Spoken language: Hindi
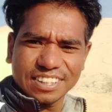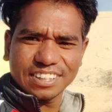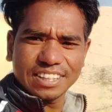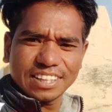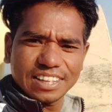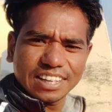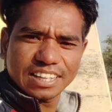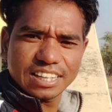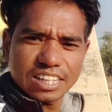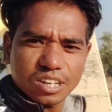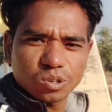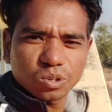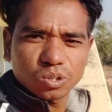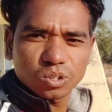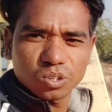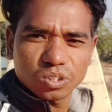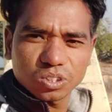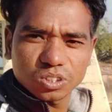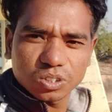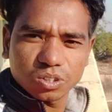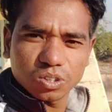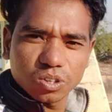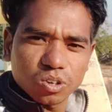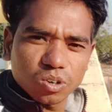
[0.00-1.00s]
ये देखो
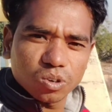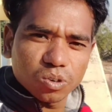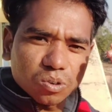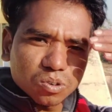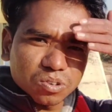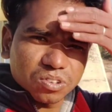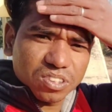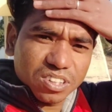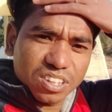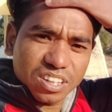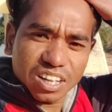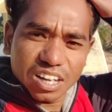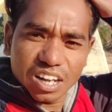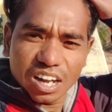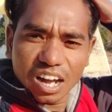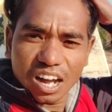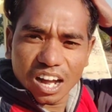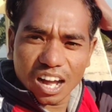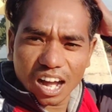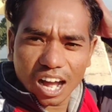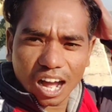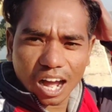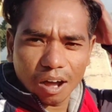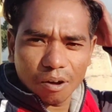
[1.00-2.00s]
दोस्तों
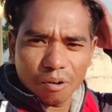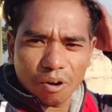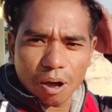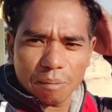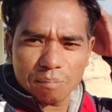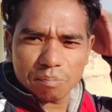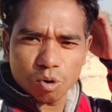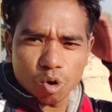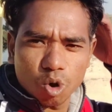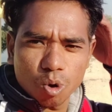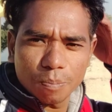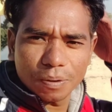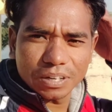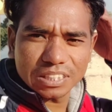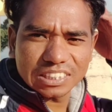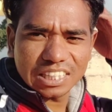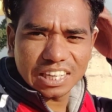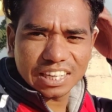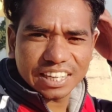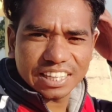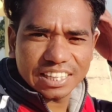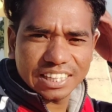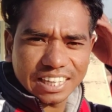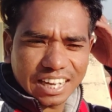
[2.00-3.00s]
अब आपको ऊपर चढ़
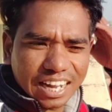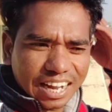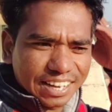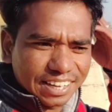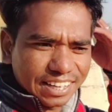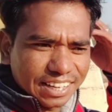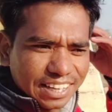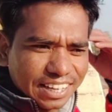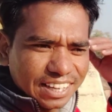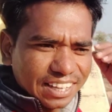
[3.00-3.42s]
के दिखाएंगे